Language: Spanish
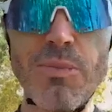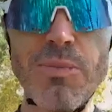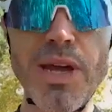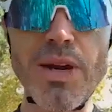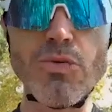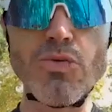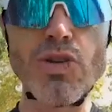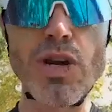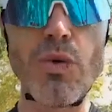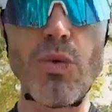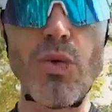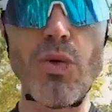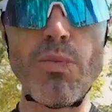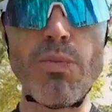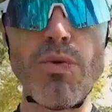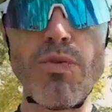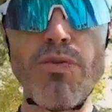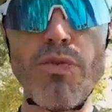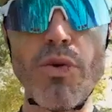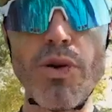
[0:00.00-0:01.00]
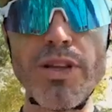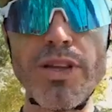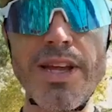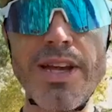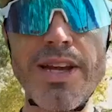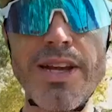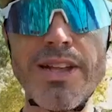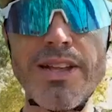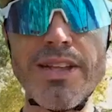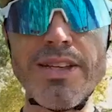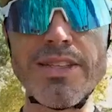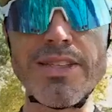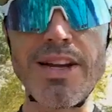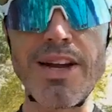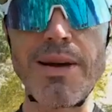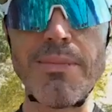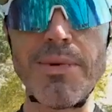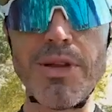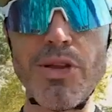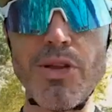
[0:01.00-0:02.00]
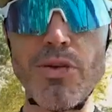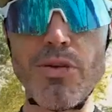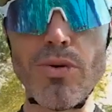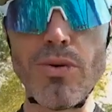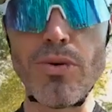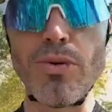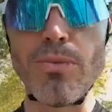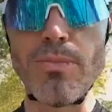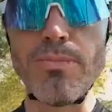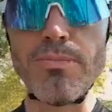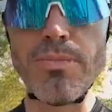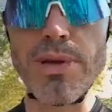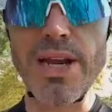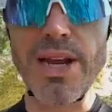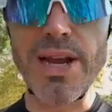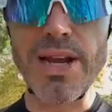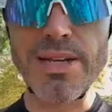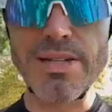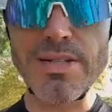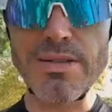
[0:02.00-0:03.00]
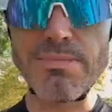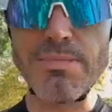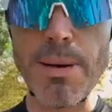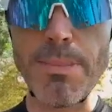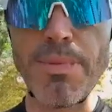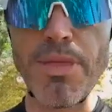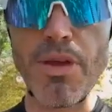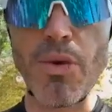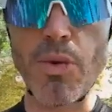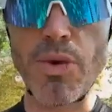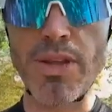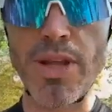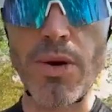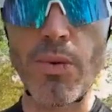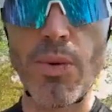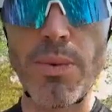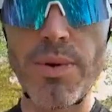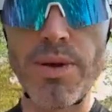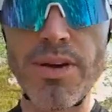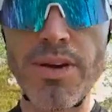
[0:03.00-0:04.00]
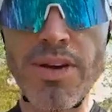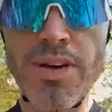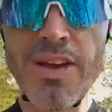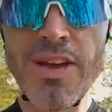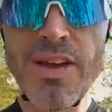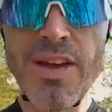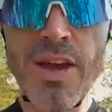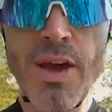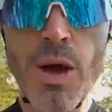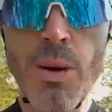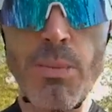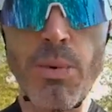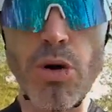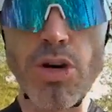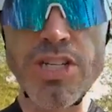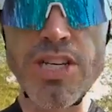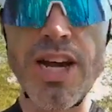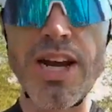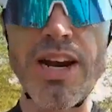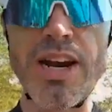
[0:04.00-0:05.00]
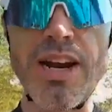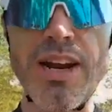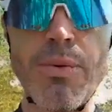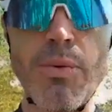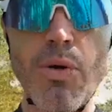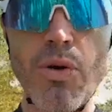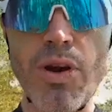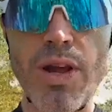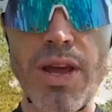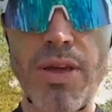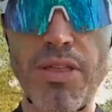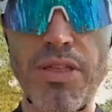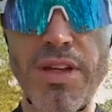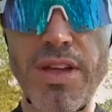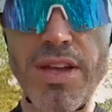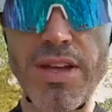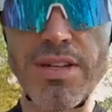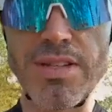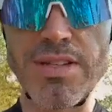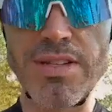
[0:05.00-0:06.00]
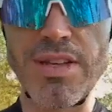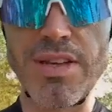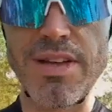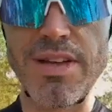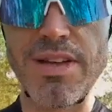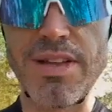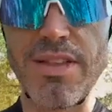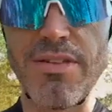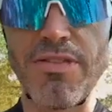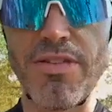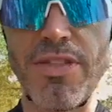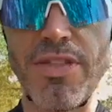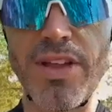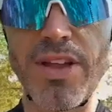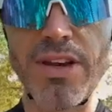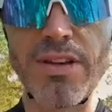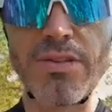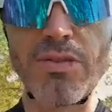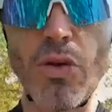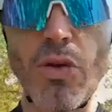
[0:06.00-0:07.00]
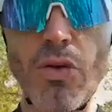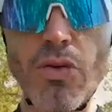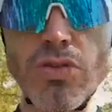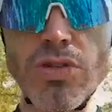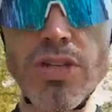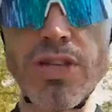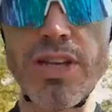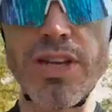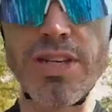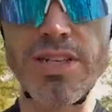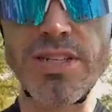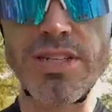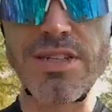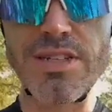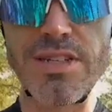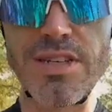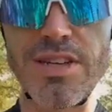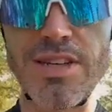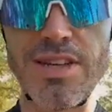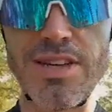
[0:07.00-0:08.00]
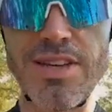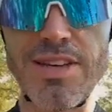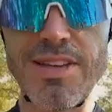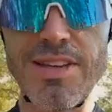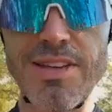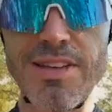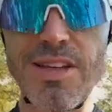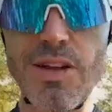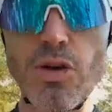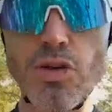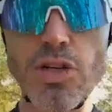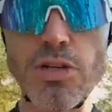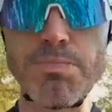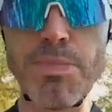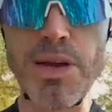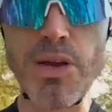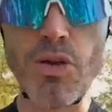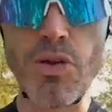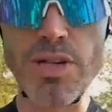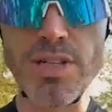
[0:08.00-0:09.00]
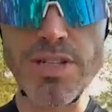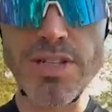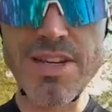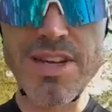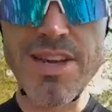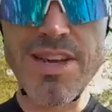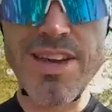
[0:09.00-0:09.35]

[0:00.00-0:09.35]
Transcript: enviar un saludo muy fuerte al destacamento Vilcas, VAP 59, por esa gran labor que hacéis de defender todos los intereses de, los españoles.